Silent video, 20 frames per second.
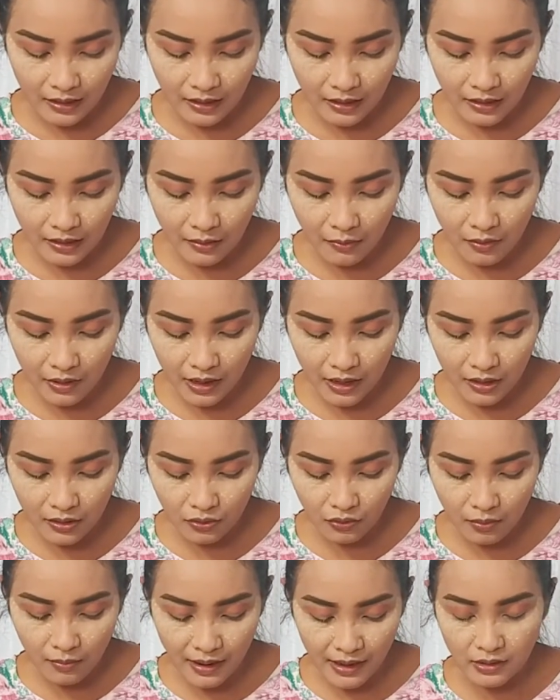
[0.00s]
Jadi ini warnanya
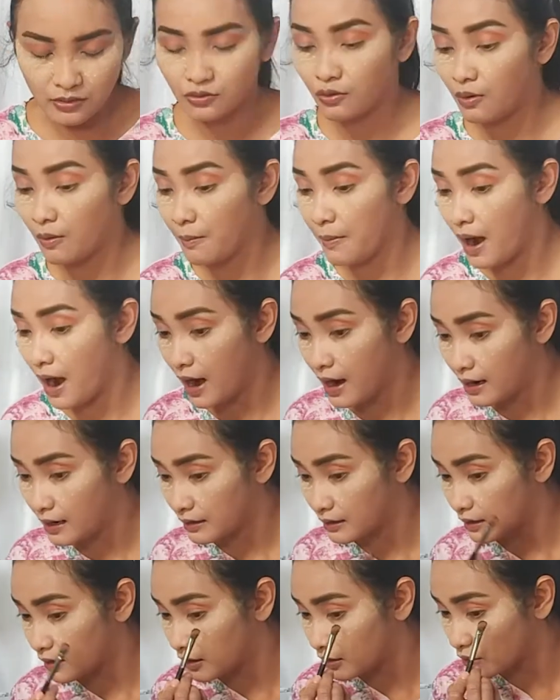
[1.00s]
tuh masuk
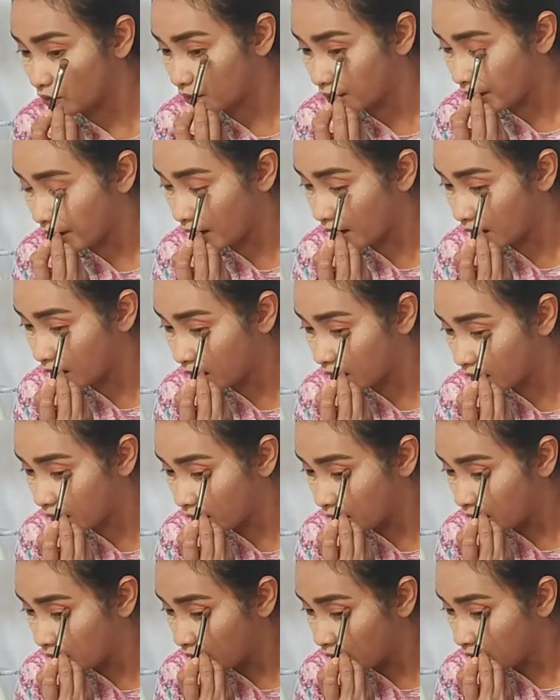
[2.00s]
banget gitu ya.
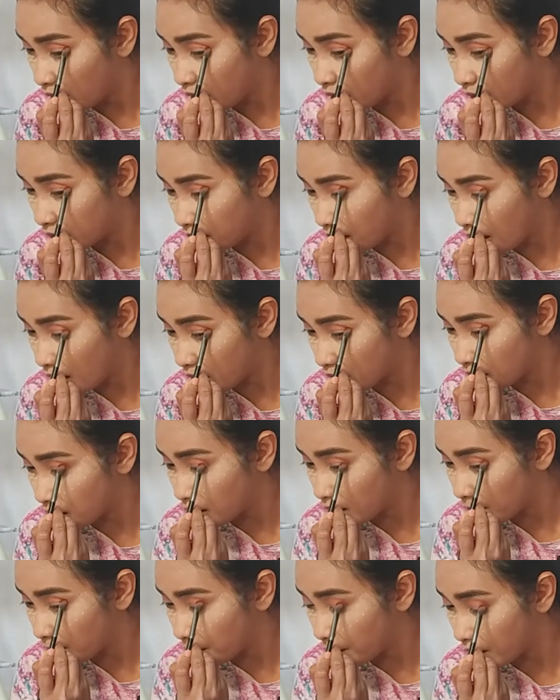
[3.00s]
Dan
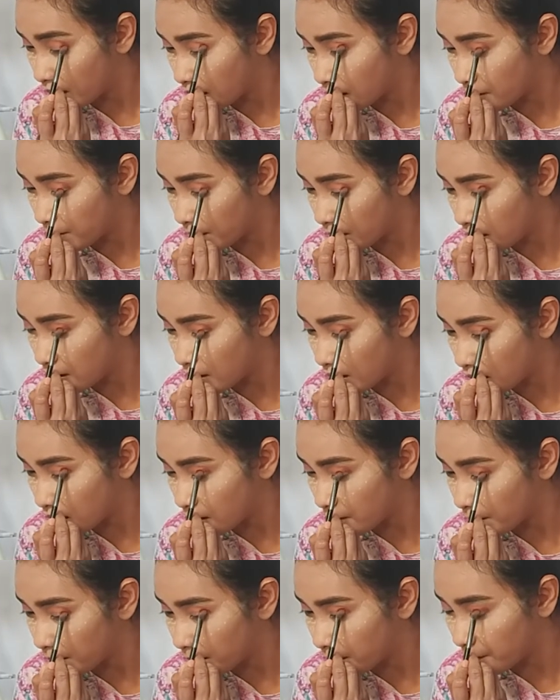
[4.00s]
bener-bener
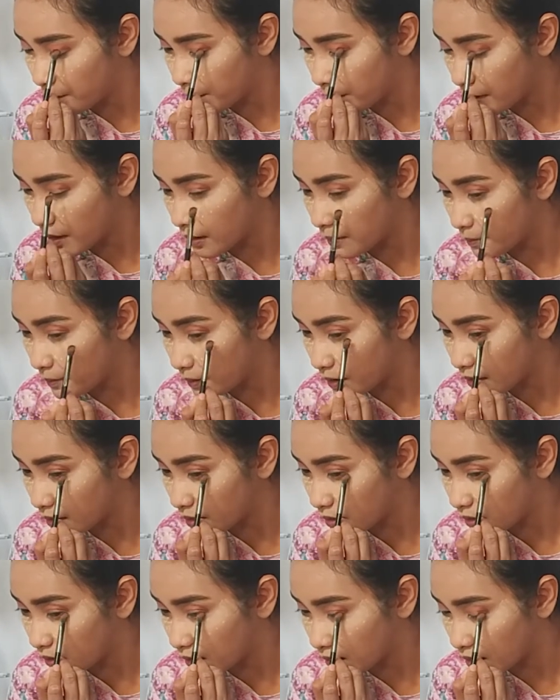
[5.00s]

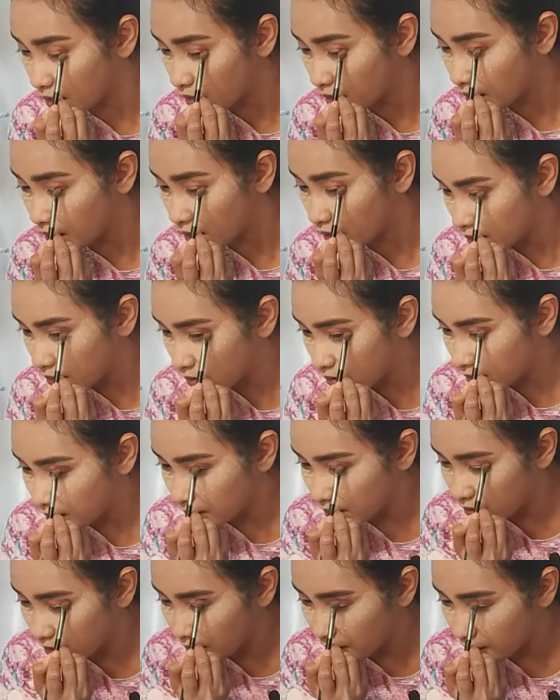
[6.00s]
pigmented.
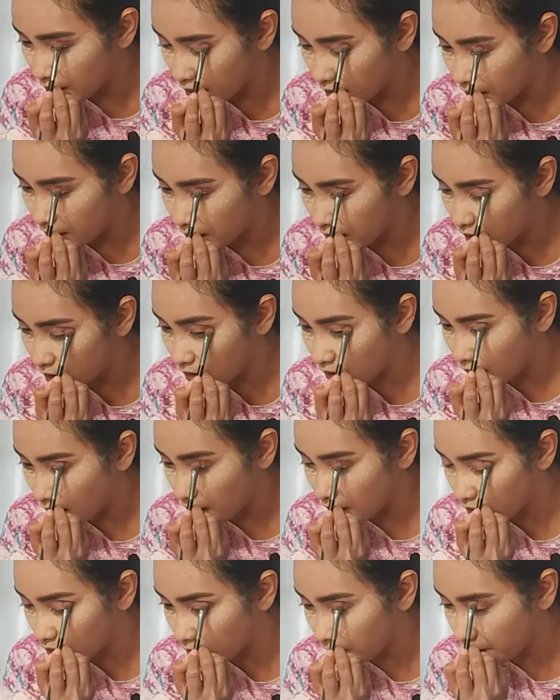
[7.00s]
Jadi ini
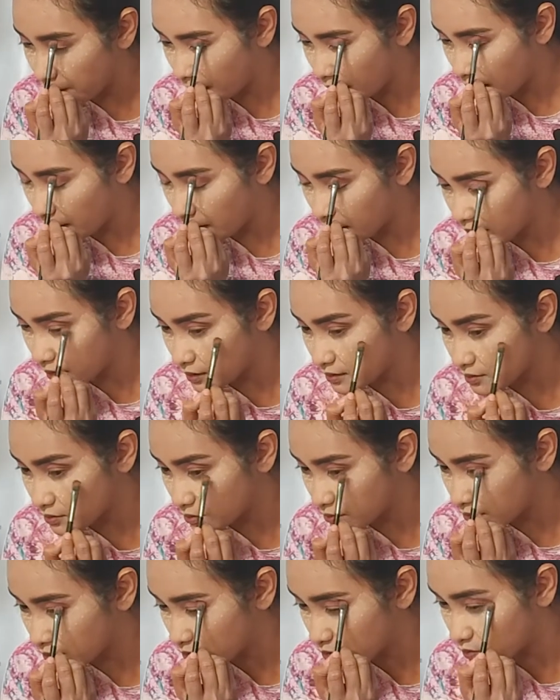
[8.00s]
aku pakaiin di
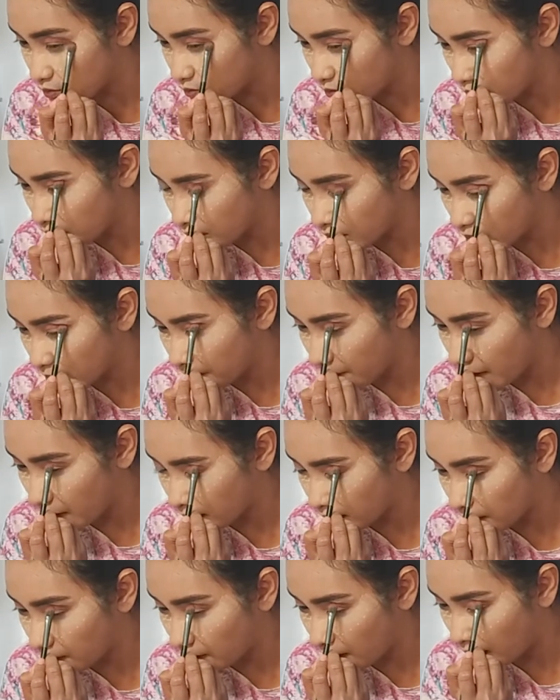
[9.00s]
sudut-sudut
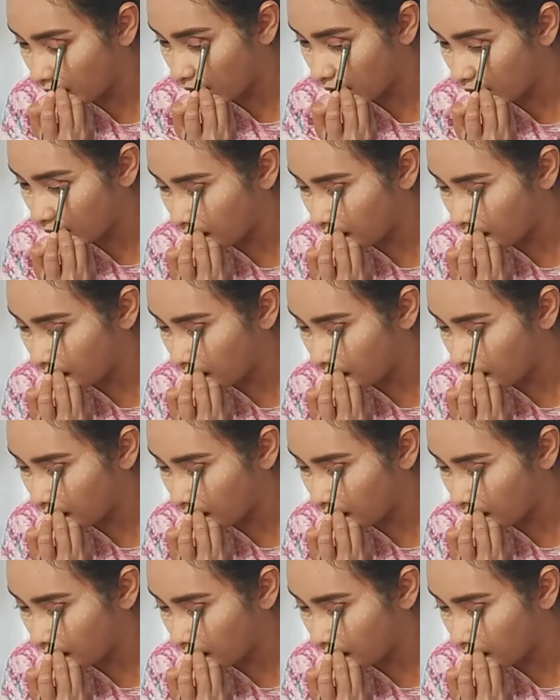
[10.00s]
mata.